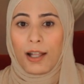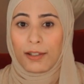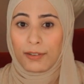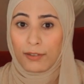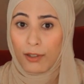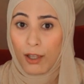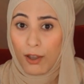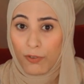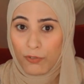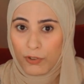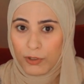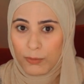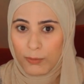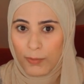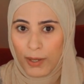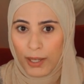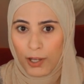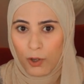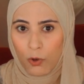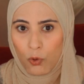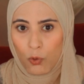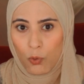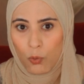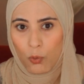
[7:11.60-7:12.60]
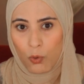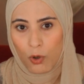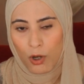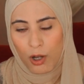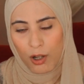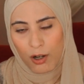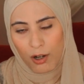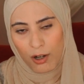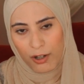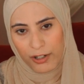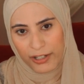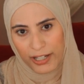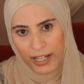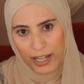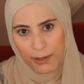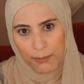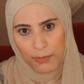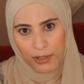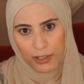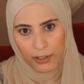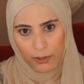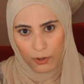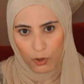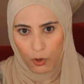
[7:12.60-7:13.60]
حطها في دماغه وقرر
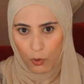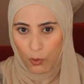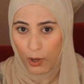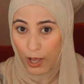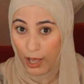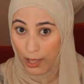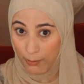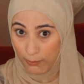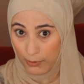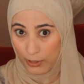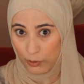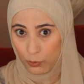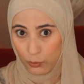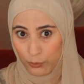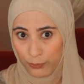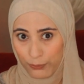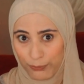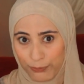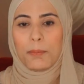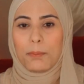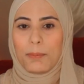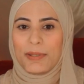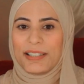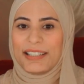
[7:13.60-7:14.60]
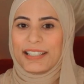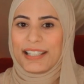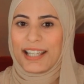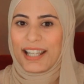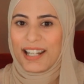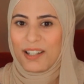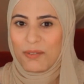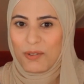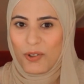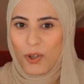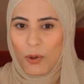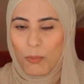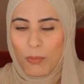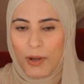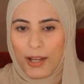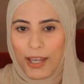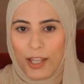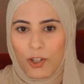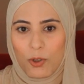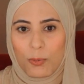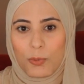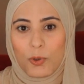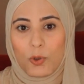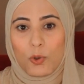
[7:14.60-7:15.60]
يعمل اللي هو عمله بس الكلام اللي هما
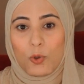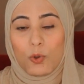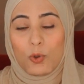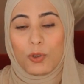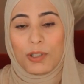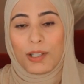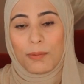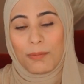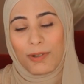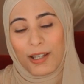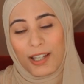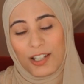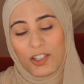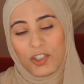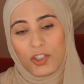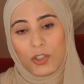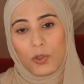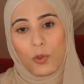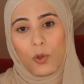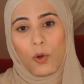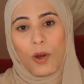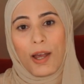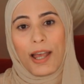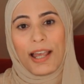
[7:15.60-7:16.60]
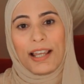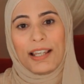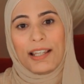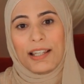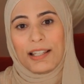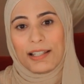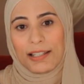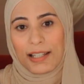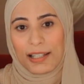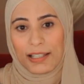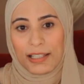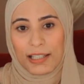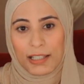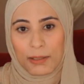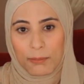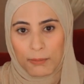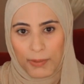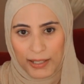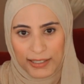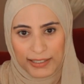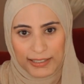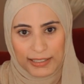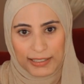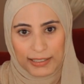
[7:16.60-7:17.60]
كانوا بيقولوه ده ما كانش له اي دليل
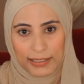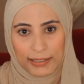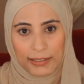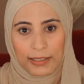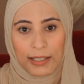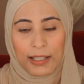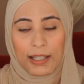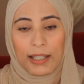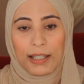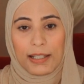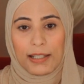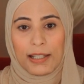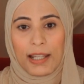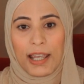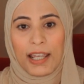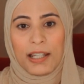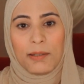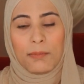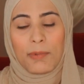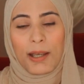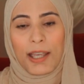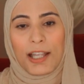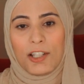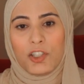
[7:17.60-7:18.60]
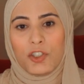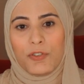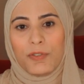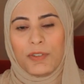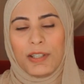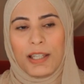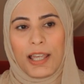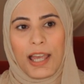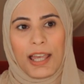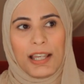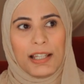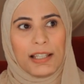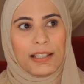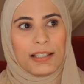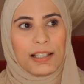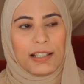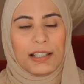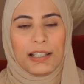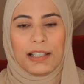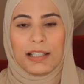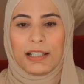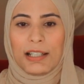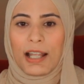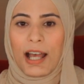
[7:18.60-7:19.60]
مادي لان ما كانش فيه اي
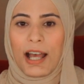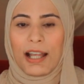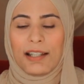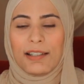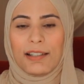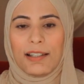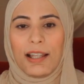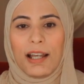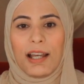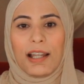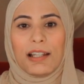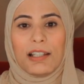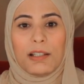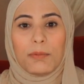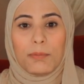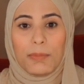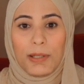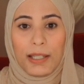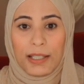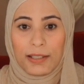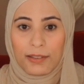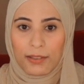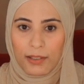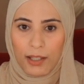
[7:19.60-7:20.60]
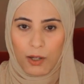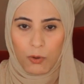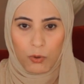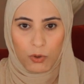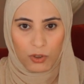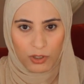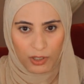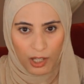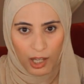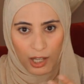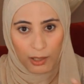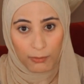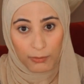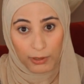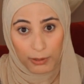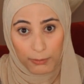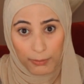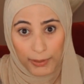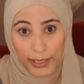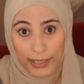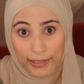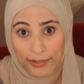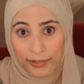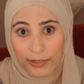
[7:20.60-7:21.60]
دليل ان حد دخل البيت او اقتحم
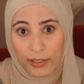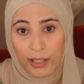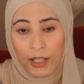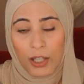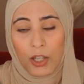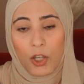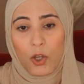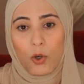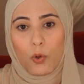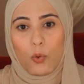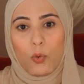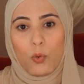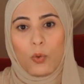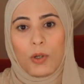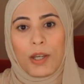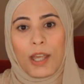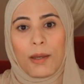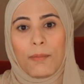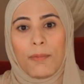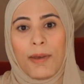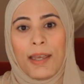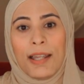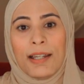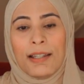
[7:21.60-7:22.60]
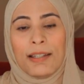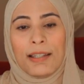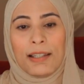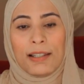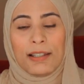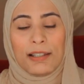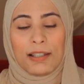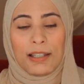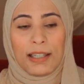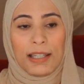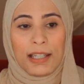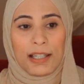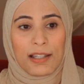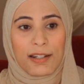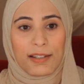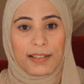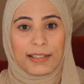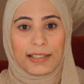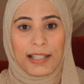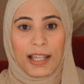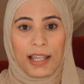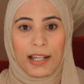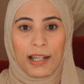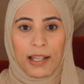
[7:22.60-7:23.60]
البيت وكمان اللي هي
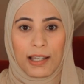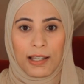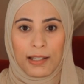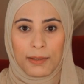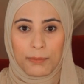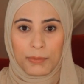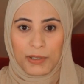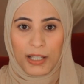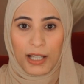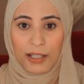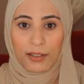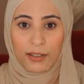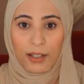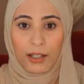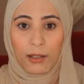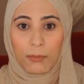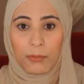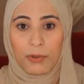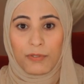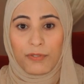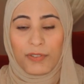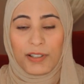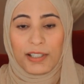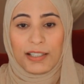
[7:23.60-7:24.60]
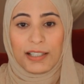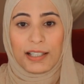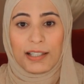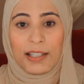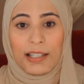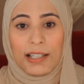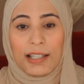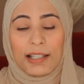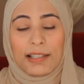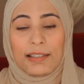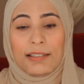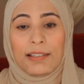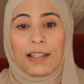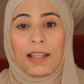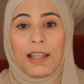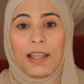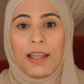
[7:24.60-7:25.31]
الرساله بتاعه طلب الفديه ديت